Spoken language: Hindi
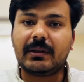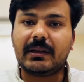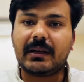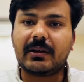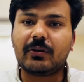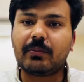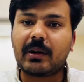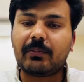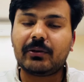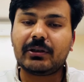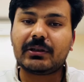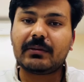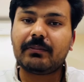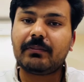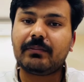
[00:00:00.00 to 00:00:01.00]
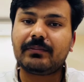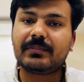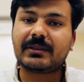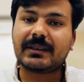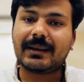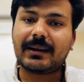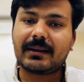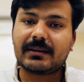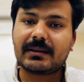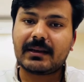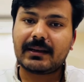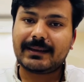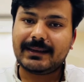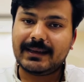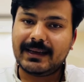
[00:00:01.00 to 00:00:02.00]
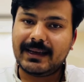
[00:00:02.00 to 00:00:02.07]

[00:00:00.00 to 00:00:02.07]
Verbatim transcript: में देखें तो पापुलिज़म सरासर